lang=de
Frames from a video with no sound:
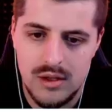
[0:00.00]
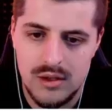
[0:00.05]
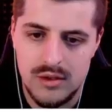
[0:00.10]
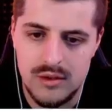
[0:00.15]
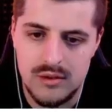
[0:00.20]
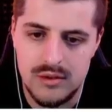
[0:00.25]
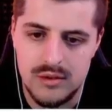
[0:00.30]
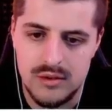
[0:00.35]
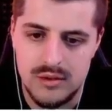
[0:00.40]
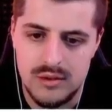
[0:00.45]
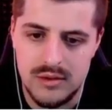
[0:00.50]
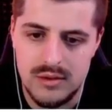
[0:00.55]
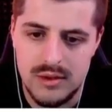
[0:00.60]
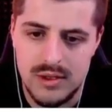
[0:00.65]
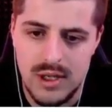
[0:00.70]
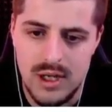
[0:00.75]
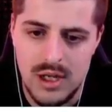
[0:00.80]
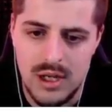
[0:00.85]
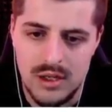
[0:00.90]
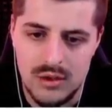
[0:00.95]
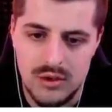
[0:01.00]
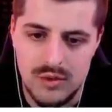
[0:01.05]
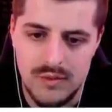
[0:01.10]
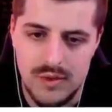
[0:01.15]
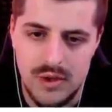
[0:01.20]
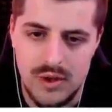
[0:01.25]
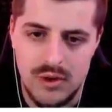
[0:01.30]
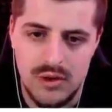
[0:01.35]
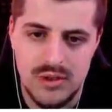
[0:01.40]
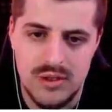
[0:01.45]
So, da kommen
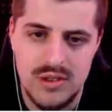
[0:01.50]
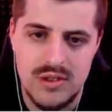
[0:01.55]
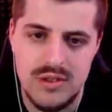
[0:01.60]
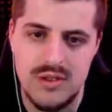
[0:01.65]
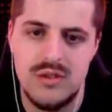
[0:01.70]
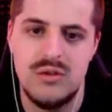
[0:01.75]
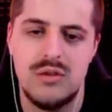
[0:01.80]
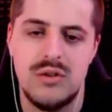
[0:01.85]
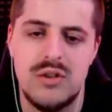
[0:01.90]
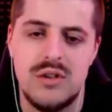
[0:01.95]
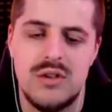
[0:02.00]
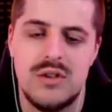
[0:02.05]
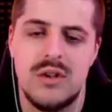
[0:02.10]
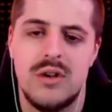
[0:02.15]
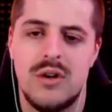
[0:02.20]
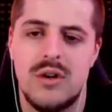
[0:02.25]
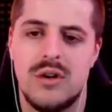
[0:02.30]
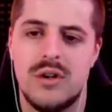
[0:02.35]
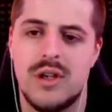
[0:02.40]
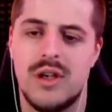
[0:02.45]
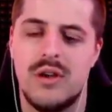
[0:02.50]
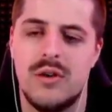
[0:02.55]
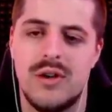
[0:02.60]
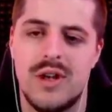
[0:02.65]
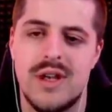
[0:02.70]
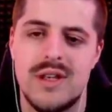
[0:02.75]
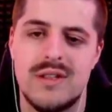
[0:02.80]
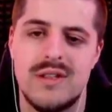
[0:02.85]
wir auch easy durch. Okay, und das